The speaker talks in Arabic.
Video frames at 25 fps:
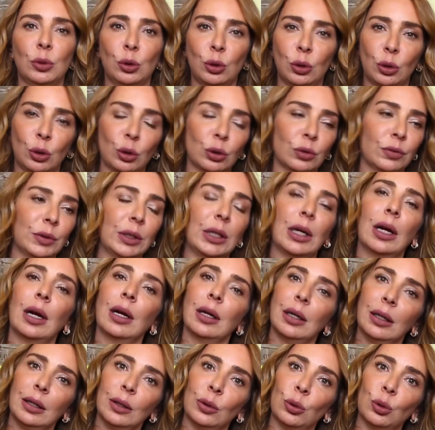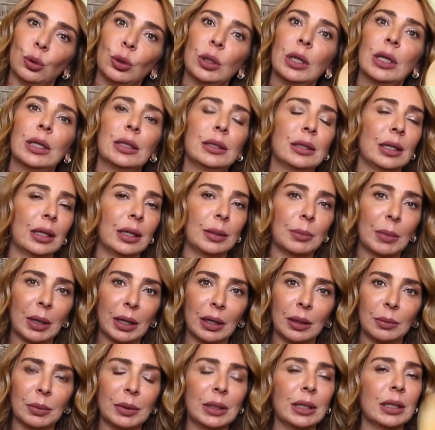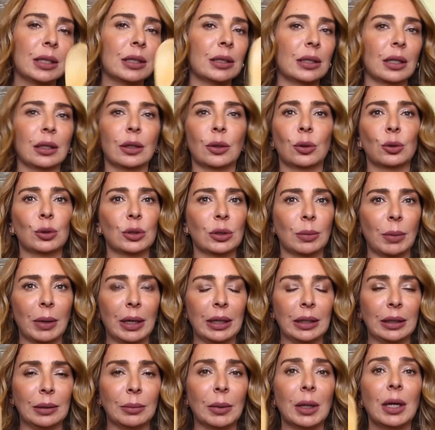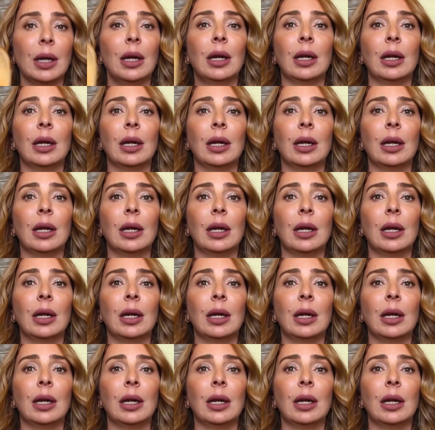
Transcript: نخلط فيها الحلو زي المهلبيه زي الرز بحليب